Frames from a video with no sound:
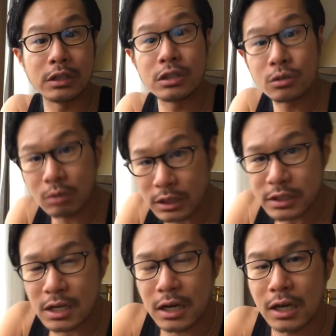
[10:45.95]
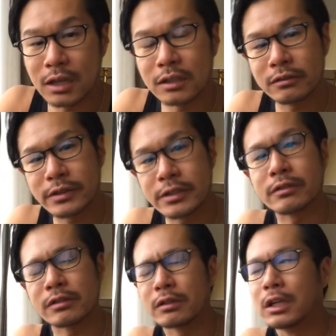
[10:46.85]
一生拉致が開かなくなっちゃ
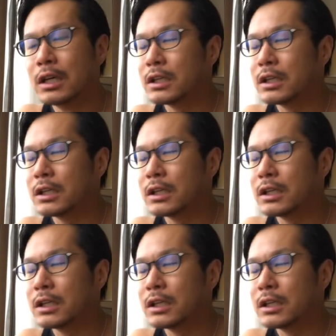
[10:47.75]
うんです